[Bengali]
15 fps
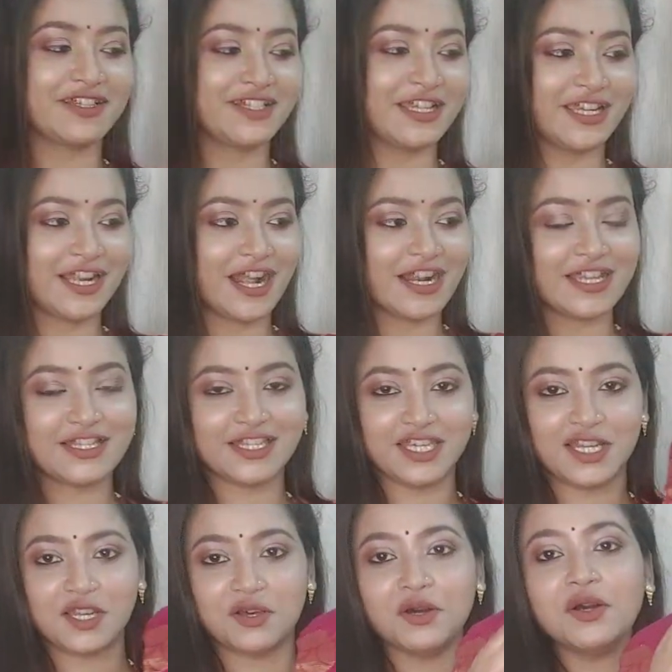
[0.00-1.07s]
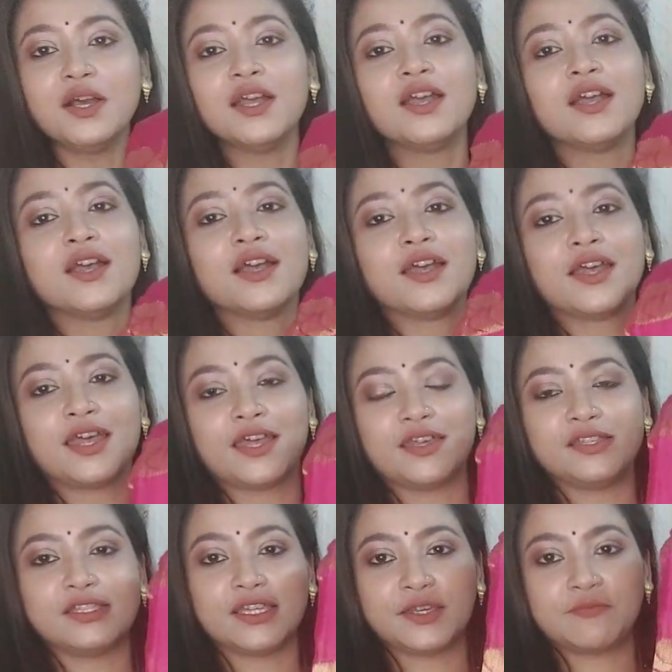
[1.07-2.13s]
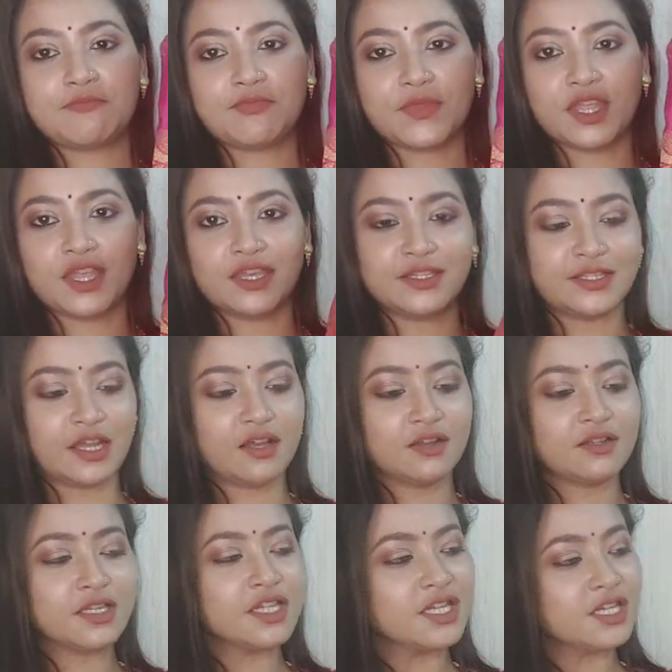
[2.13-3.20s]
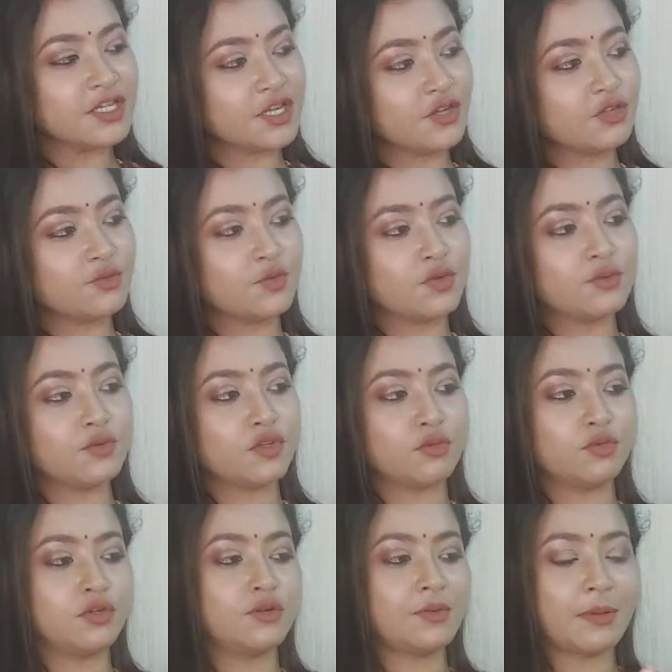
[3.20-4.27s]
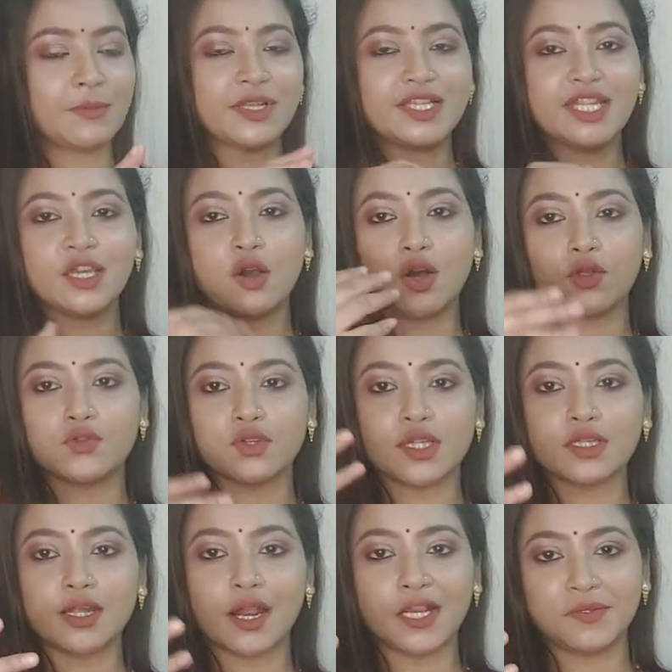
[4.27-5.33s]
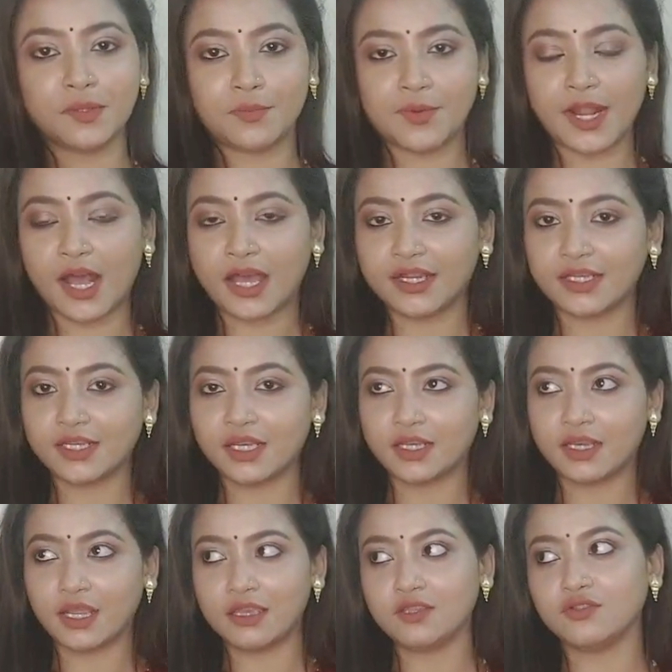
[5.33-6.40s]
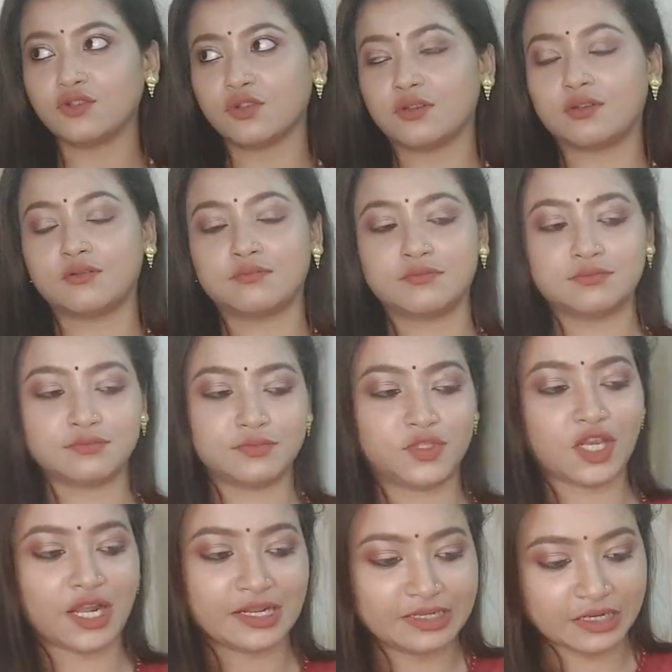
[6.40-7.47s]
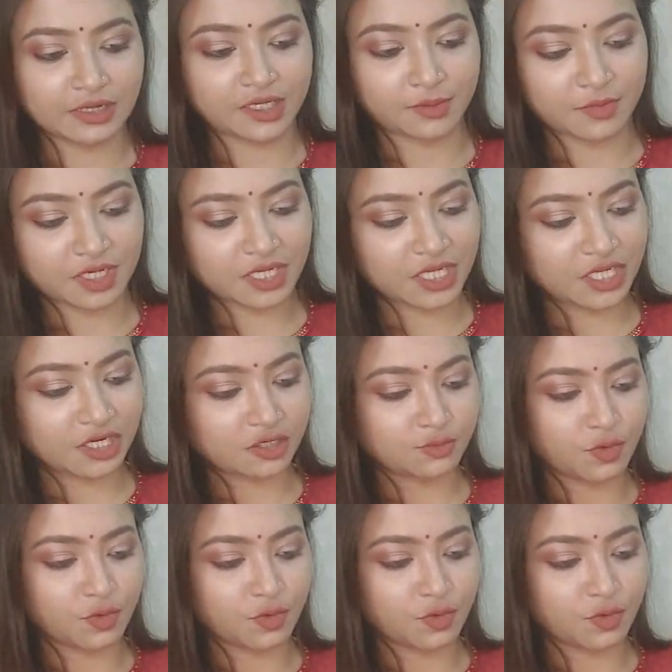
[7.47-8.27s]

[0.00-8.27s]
একটা শাড়ি ছিল এই যে এটা কিসের উপর বলবো আমার ঠিক অতটা শাড়ির ব্যাপারে আইডিয়া নেই জানি না এটা মানে কিসের